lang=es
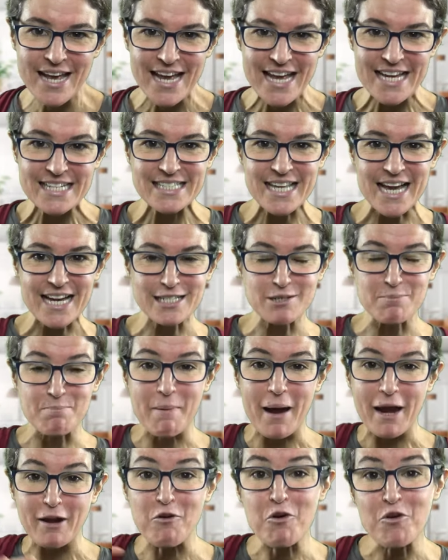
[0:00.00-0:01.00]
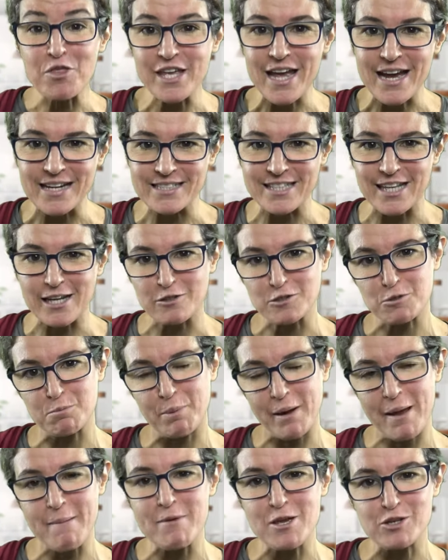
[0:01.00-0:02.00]
esas parodias de los
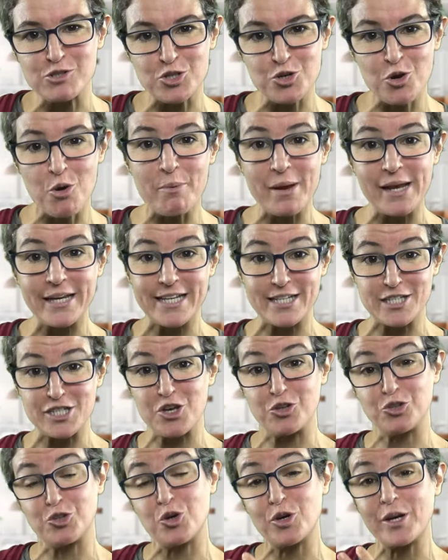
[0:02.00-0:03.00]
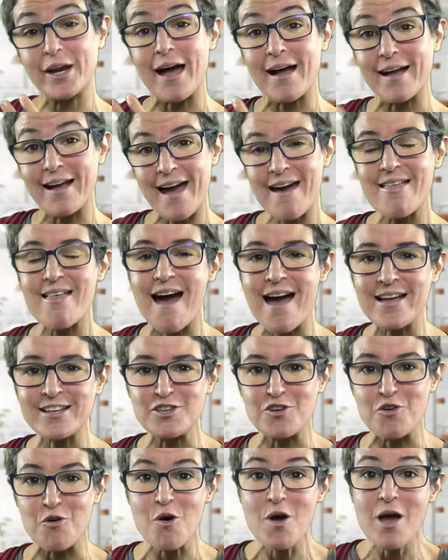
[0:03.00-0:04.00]
premios Nobel que se otorgan cada
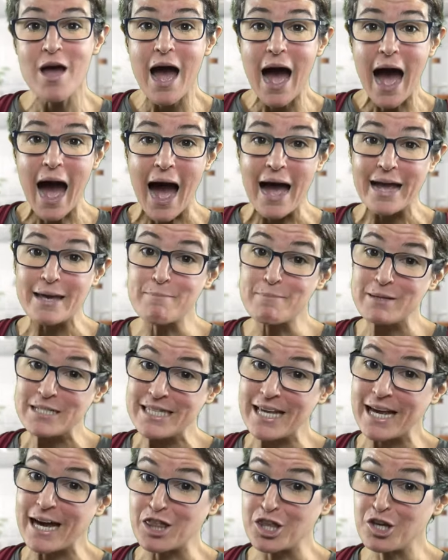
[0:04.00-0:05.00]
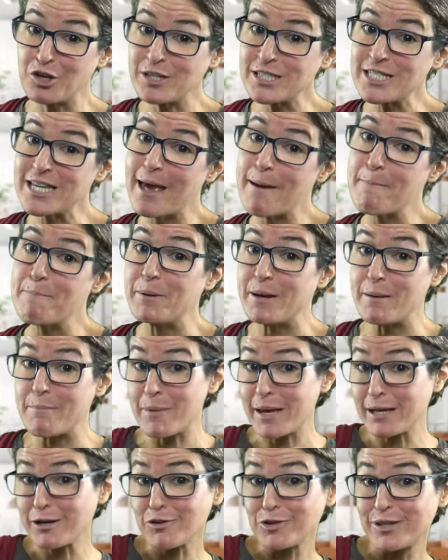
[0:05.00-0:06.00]
año a investigaciones que
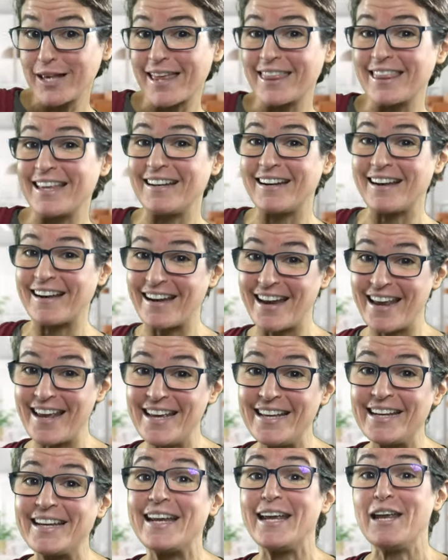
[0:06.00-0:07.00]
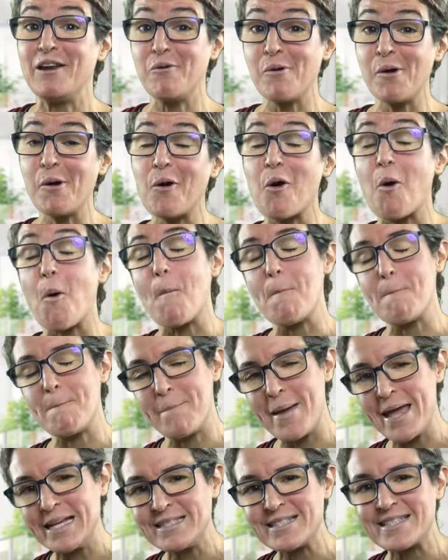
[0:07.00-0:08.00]
primero te hacen reír y luego
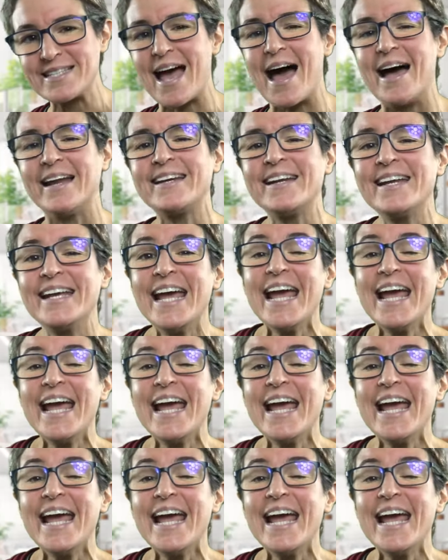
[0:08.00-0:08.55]
pensar,